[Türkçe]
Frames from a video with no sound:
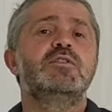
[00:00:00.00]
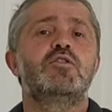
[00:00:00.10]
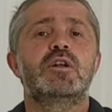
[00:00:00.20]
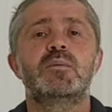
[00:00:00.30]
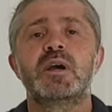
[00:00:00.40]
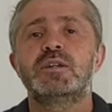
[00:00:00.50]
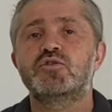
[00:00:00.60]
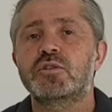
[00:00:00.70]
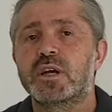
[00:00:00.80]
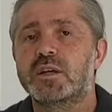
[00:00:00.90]
Videolarıma en
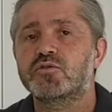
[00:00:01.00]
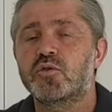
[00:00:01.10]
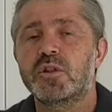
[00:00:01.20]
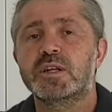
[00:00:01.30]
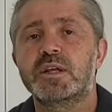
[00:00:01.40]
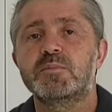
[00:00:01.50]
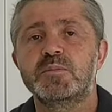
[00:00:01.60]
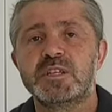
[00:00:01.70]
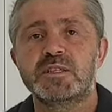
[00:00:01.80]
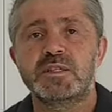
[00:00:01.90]
çok gelen
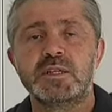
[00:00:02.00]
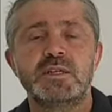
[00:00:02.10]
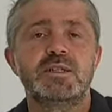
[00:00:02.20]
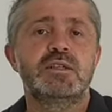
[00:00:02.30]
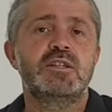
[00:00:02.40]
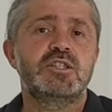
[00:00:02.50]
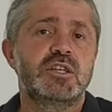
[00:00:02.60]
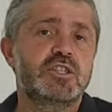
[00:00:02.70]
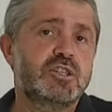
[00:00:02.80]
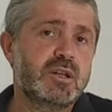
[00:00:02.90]
sorulardan birisi e,
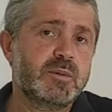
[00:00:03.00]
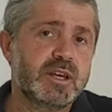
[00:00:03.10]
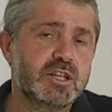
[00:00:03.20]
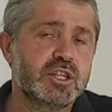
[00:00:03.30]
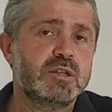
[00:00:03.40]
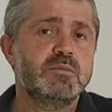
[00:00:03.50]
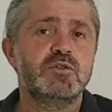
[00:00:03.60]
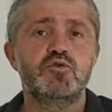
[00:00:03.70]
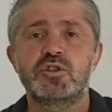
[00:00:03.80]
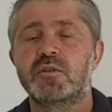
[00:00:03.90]
işte şişelemeye geçeyim
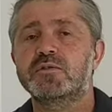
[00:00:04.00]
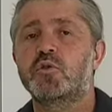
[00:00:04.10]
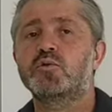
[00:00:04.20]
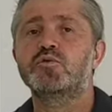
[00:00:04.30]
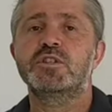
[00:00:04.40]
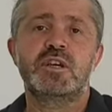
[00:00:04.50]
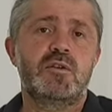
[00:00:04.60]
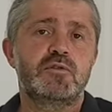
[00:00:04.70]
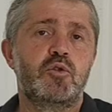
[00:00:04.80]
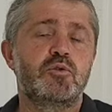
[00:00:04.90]
mi? 3 hafta oldu, 2
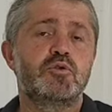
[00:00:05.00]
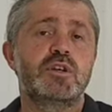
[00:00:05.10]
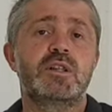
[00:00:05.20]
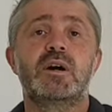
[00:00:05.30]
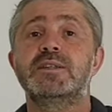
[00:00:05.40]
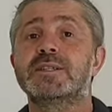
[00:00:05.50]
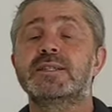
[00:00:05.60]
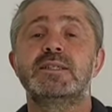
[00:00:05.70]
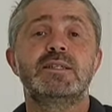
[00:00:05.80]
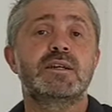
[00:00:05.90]
hafta oldu ya da
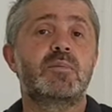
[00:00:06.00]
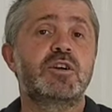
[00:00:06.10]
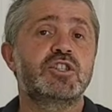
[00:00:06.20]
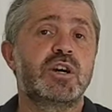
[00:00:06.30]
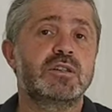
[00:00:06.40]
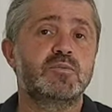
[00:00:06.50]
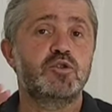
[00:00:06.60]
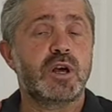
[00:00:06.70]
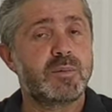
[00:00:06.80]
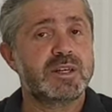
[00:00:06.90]
artık e, kabarcık
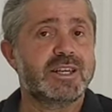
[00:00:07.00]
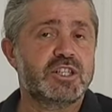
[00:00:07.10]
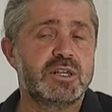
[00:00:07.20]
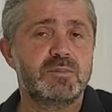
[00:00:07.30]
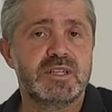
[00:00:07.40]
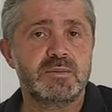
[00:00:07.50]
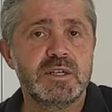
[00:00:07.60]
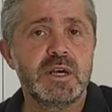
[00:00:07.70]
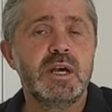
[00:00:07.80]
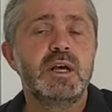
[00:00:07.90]
atmıyor hemen geçeyim mi
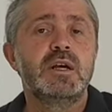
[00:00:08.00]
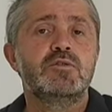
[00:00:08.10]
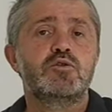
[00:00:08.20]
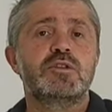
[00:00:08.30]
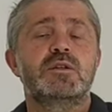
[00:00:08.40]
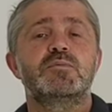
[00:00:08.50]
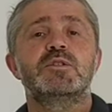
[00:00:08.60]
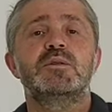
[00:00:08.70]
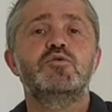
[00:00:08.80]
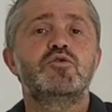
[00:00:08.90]
gibi. Dostlarım
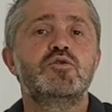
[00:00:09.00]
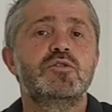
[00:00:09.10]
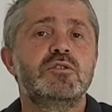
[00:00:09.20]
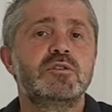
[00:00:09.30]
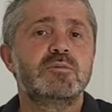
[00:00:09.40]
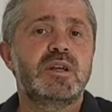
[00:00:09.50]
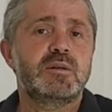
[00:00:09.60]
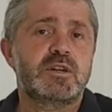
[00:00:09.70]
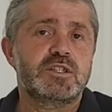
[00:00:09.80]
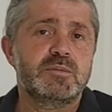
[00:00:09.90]
şimdi bunun e,
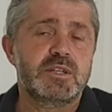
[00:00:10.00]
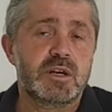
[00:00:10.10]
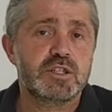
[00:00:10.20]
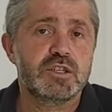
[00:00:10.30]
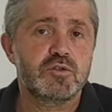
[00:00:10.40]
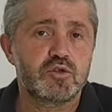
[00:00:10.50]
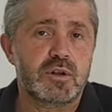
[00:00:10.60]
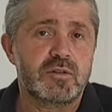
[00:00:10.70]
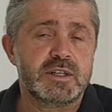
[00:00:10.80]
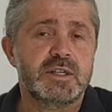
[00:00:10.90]
belli başlı birkaç
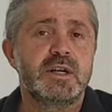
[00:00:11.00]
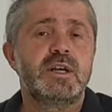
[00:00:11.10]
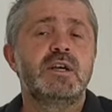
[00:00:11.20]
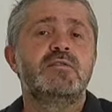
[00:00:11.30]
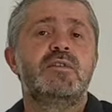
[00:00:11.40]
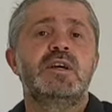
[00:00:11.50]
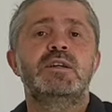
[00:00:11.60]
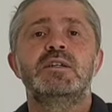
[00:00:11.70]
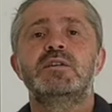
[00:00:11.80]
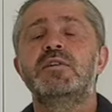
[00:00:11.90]
kuralı var.
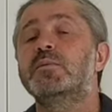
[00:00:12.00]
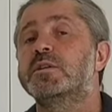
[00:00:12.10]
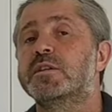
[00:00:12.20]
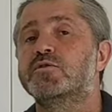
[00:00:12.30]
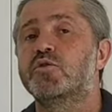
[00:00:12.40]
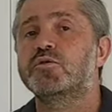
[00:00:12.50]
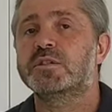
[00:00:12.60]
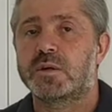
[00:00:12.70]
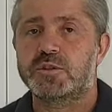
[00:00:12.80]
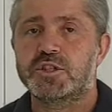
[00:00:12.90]
Ve fermentasyon
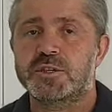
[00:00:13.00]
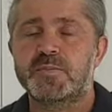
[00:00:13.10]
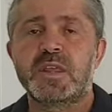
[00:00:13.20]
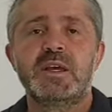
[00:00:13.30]
sabır işi.